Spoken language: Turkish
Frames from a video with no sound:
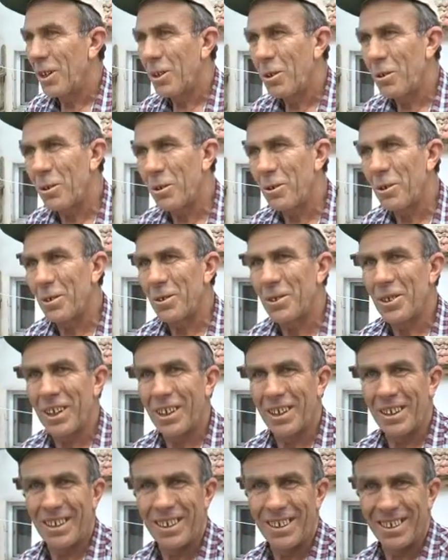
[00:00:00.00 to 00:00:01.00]
Görüyorsunuz
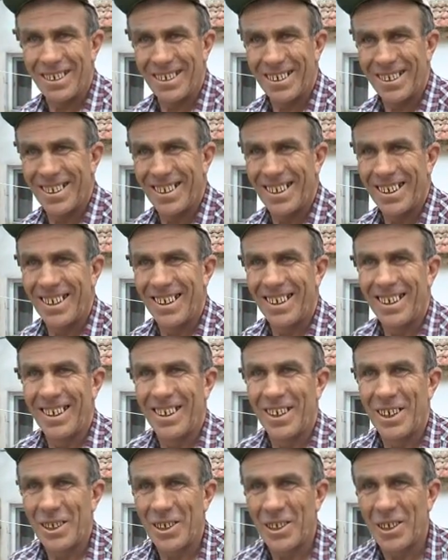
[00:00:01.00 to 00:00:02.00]
yani.
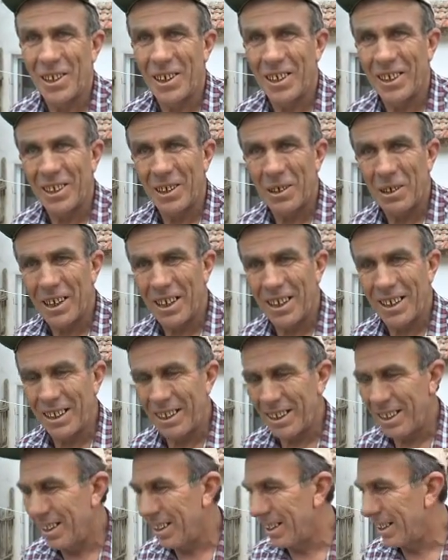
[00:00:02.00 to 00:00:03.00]
Sağlığı
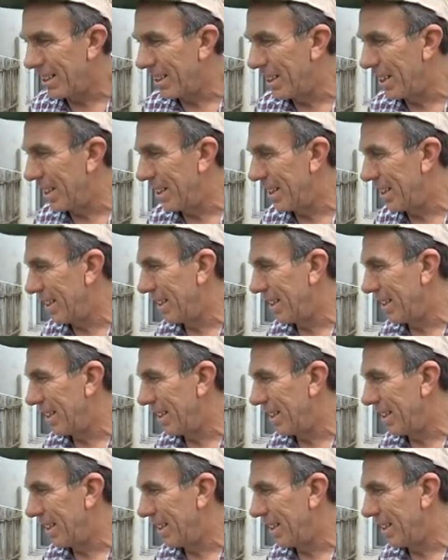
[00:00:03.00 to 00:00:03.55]
gayet yerinde.